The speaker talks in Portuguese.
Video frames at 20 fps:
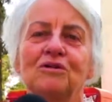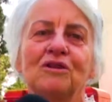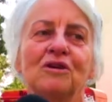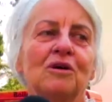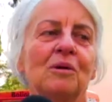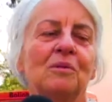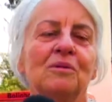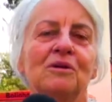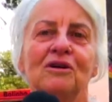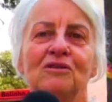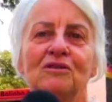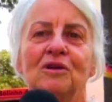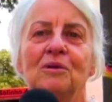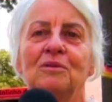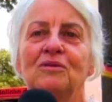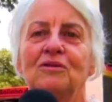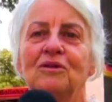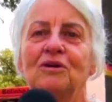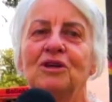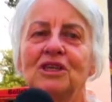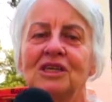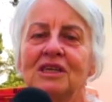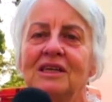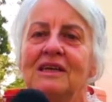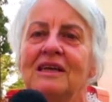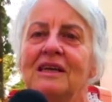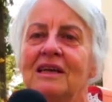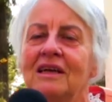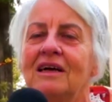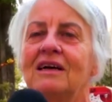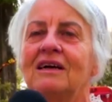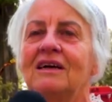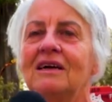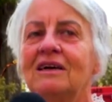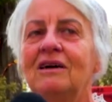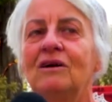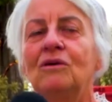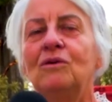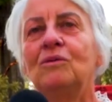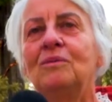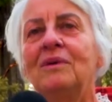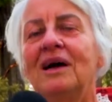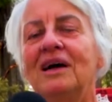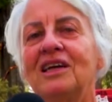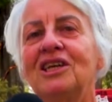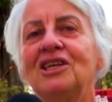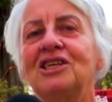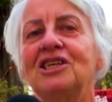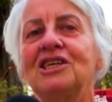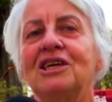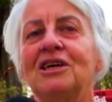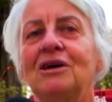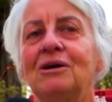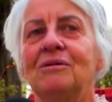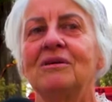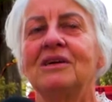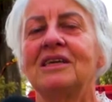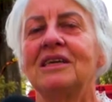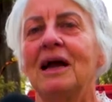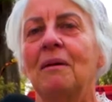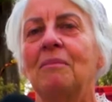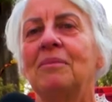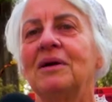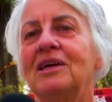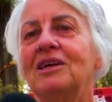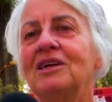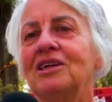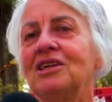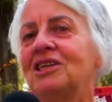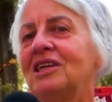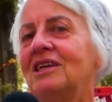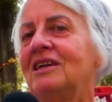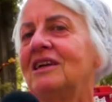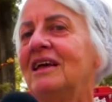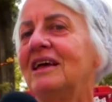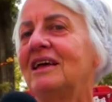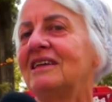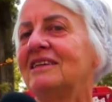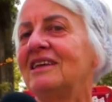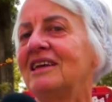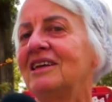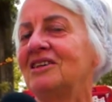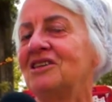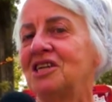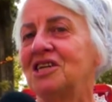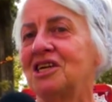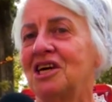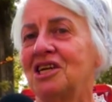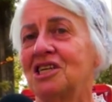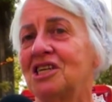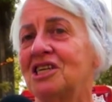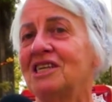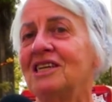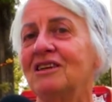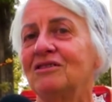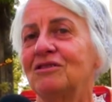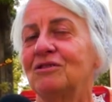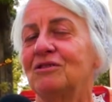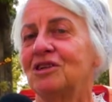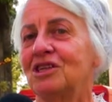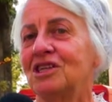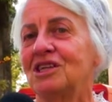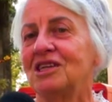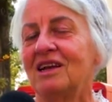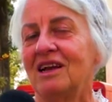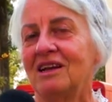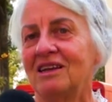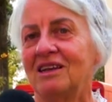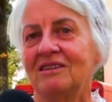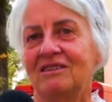E como nós somos hoje uh, uma região que abrange desde Caxias, onde eh,